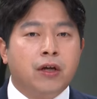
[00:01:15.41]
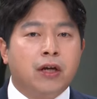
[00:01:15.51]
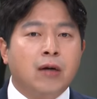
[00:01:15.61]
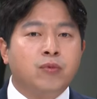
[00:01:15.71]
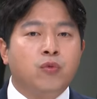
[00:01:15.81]

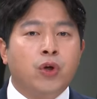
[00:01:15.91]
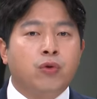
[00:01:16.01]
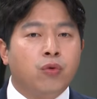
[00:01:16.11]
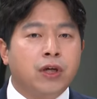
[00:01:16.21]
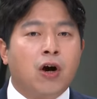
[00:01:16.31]
이 학부모의
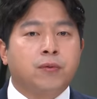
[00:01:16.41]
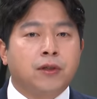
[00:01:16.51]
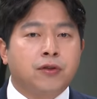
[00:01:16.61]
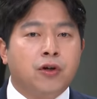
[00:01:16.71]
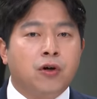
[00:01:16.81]
동의가
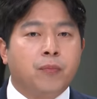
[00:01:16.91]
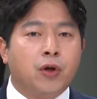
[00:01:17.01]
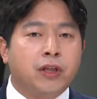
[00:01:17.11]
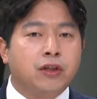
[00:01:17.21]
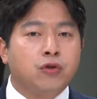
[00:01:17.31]
없어서
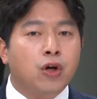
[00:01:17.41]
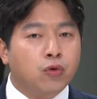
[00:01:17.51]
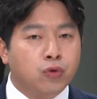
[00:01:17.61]
별다른